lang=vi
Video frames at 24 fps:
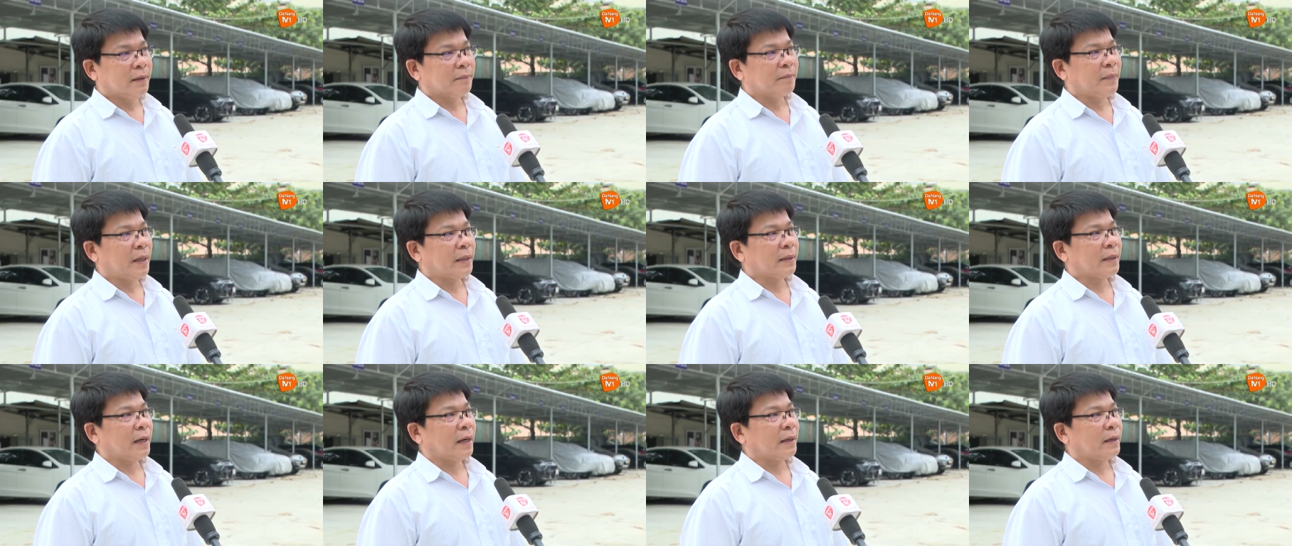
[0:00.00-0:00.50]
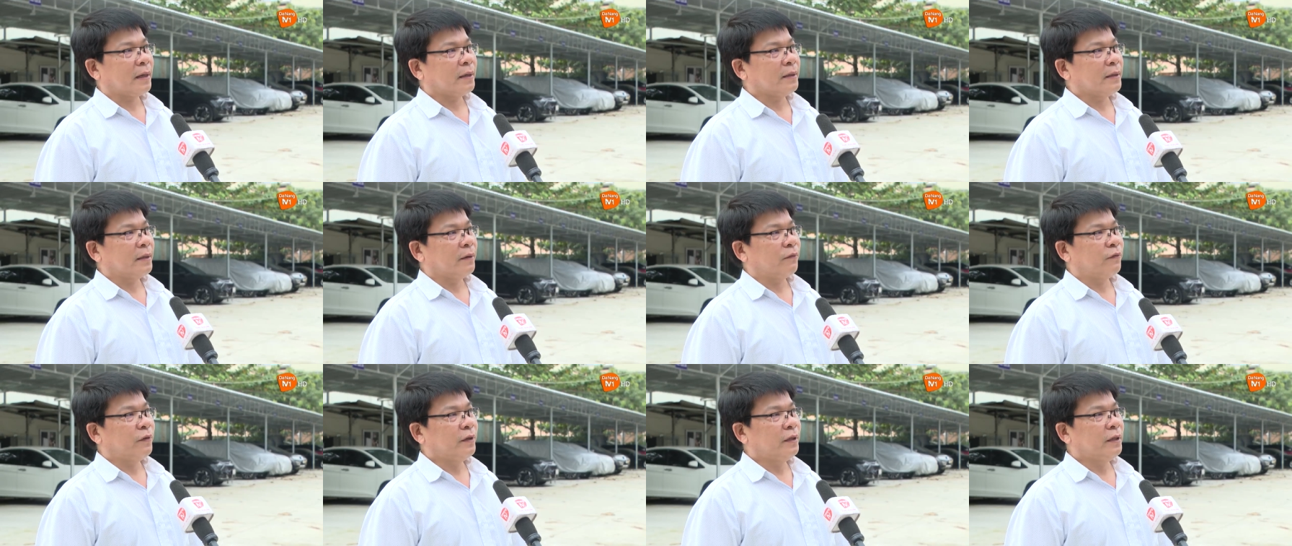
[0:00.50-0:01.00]
bên cạnh đó
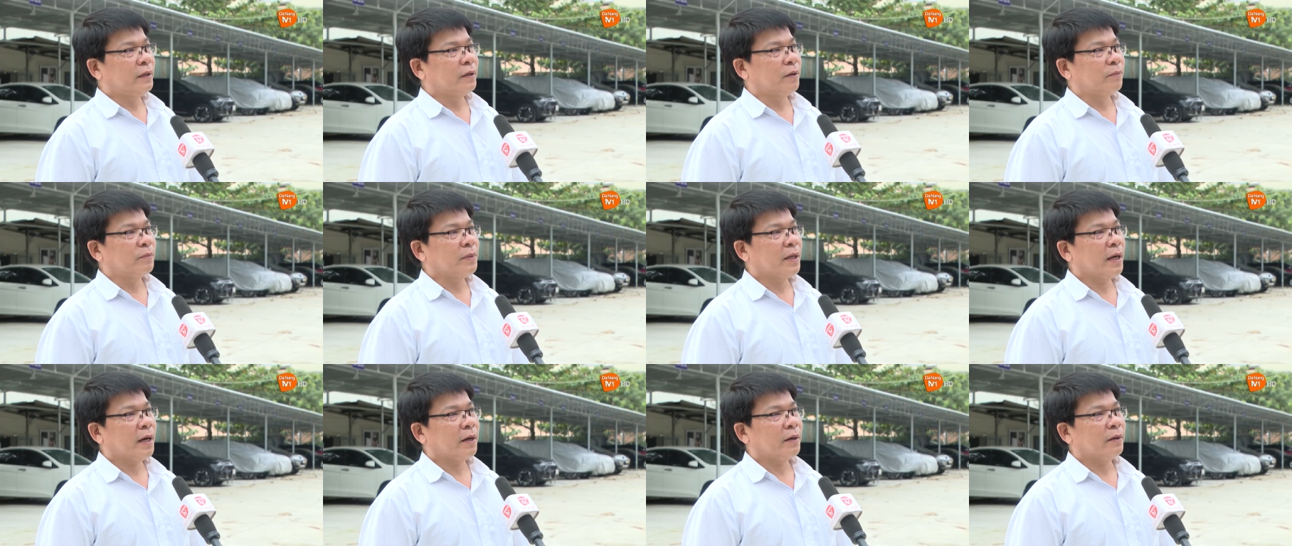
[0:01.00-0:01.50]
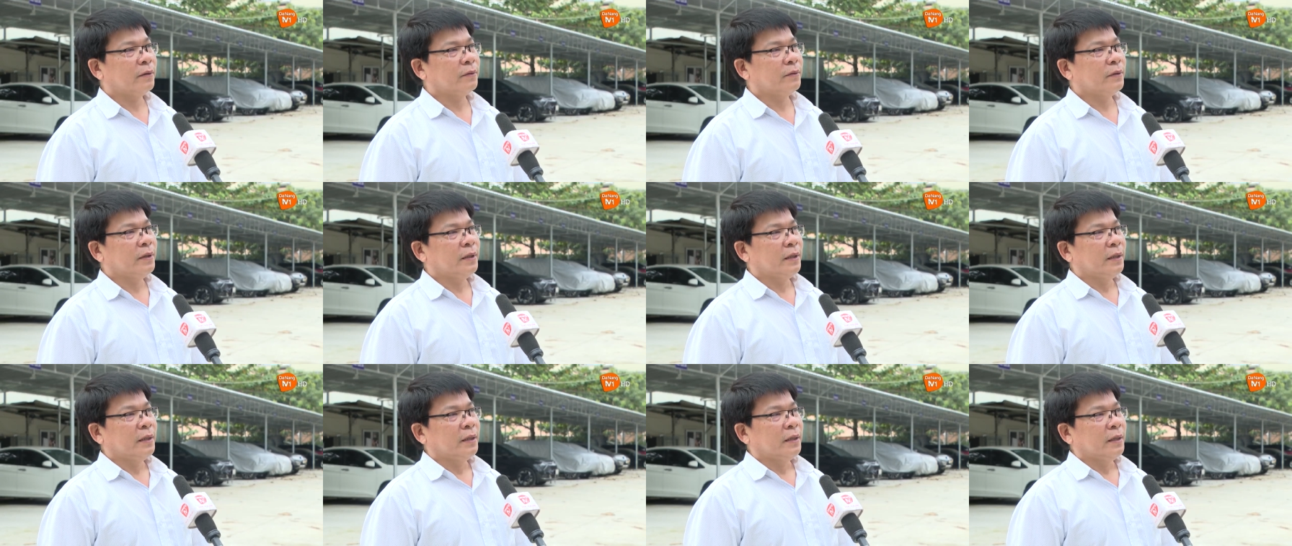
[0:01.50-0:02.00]
địa phương cũng giao
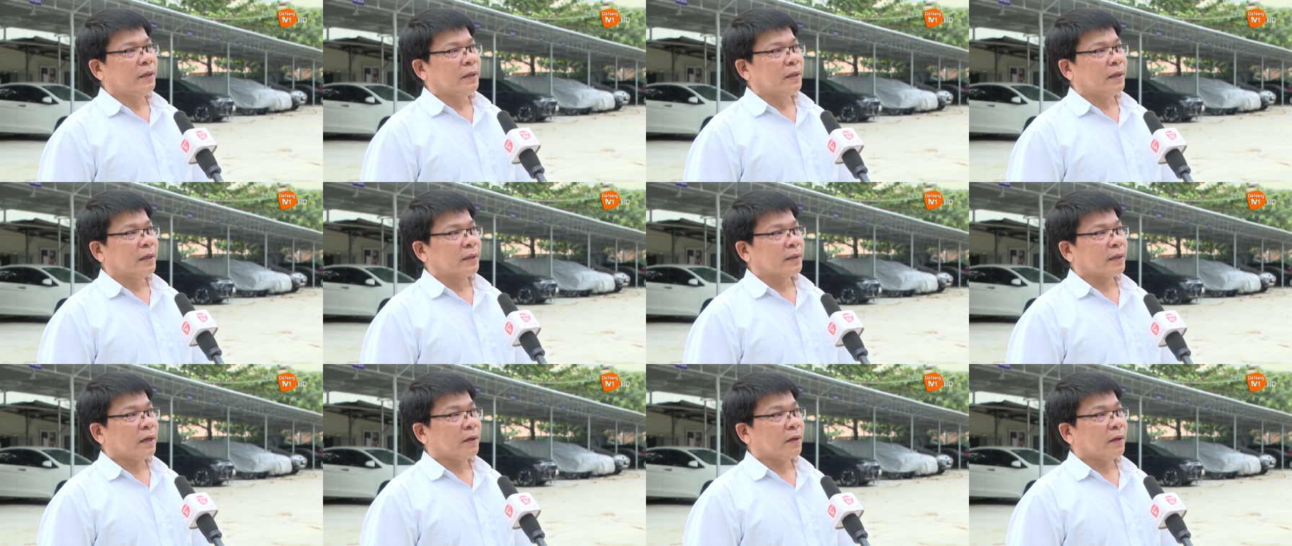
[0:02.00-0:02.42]
à,